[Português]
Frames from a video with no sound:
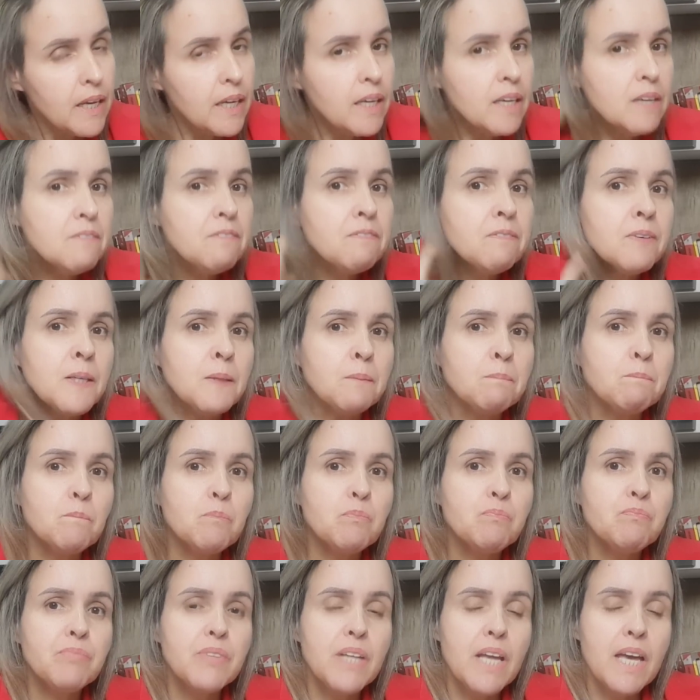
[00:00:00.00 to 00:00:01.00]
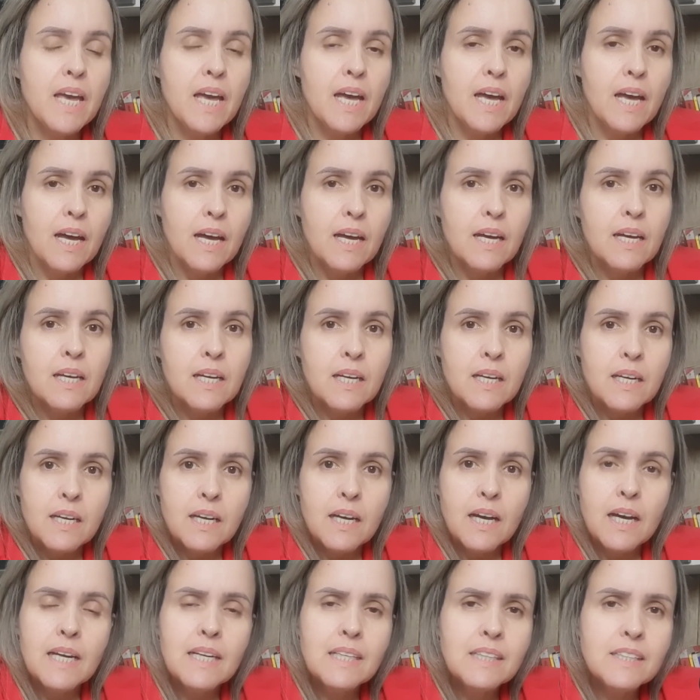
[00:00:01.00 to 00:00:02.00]
Enfim,
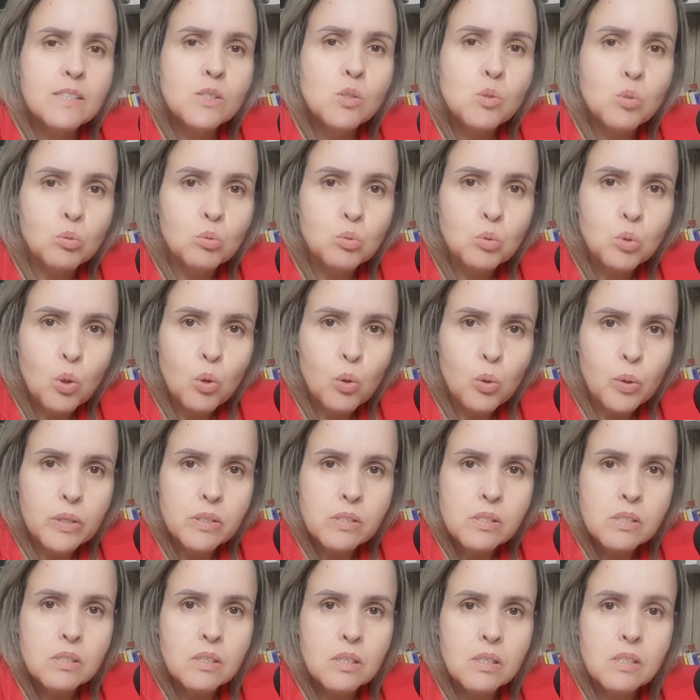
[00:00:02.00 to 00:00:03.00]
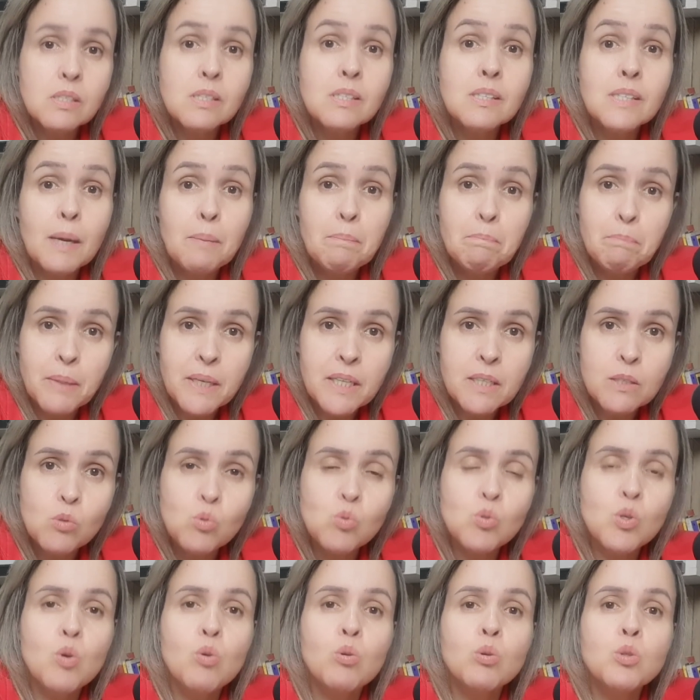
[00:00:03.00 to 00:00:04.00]
uh, Anderson Torres, que está
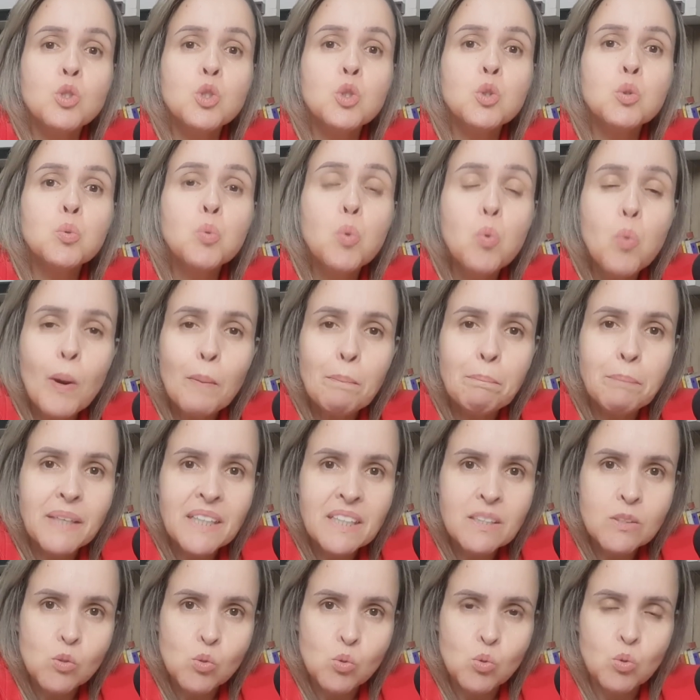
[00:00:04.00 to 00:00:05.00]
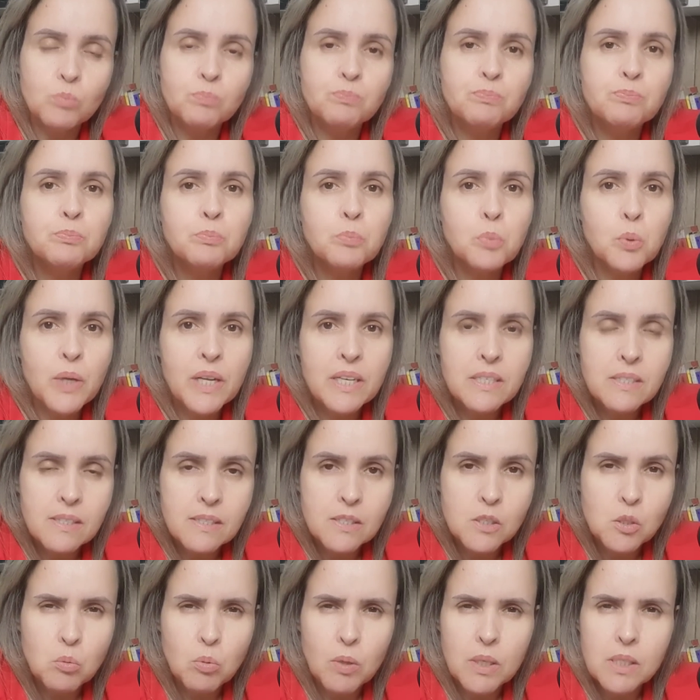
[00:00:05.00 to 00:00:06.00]
preso e continua preso por essa
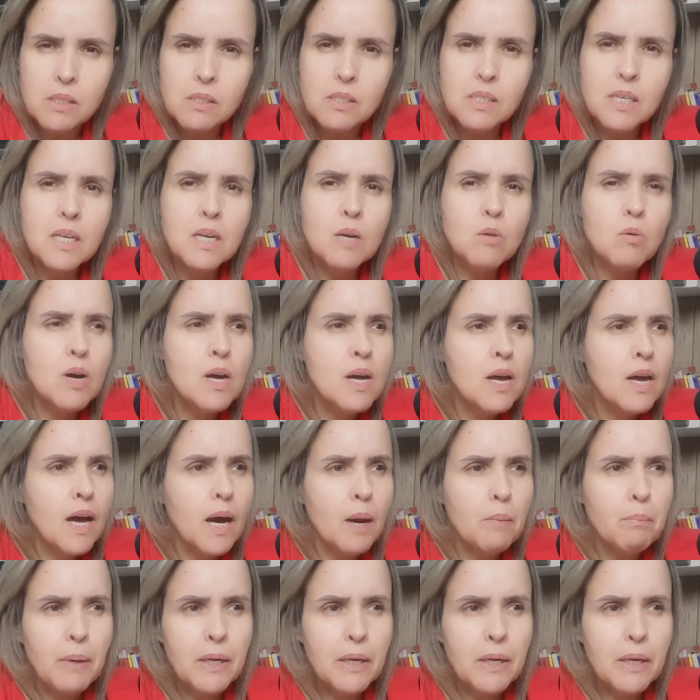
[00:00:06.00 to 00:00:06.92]
situação, a